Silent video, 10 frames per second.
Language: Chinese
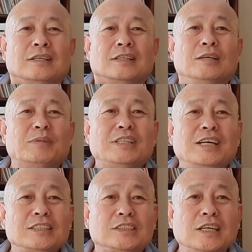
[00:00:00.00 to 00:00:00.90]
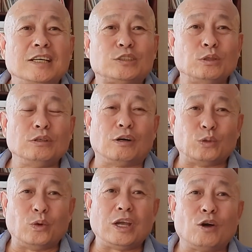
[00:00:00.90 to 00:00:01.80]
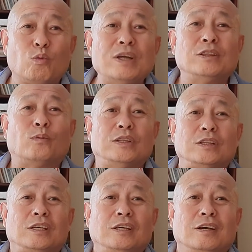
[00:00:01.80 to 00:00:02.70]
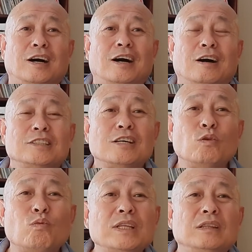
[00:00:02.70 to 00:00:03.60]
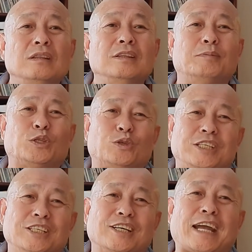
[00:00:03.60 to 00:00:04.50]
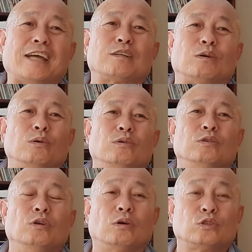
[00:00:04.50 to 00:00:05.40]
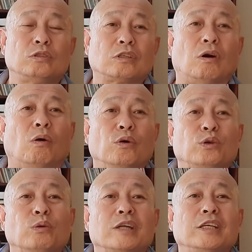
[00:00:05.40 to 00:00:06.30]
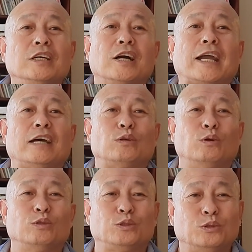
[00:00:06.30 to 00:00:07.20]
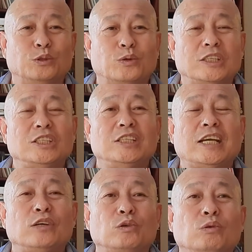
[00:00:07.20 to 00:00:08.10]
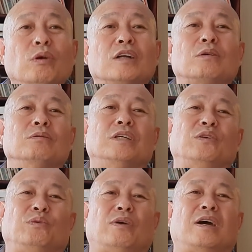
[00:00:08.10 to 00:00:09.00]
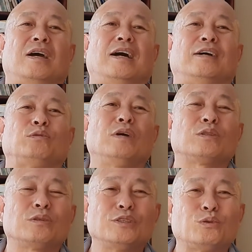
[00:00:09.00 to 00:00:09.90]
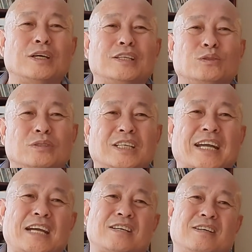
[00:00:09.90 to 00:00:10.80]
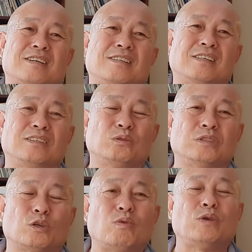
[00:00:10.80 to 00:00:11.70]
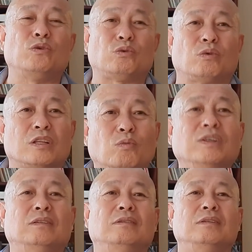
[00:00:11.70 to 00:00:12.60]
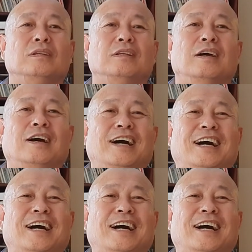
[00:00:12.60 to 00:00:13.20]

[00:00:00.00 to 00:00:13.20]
那么呢，这个就要有一个问的问题啊，这个问，那么就是一个开头，要搞学的一个开头，就有了今天噱头的噱啊，噱头的噱呢，就这个开始，实际上就是关于学的问，哈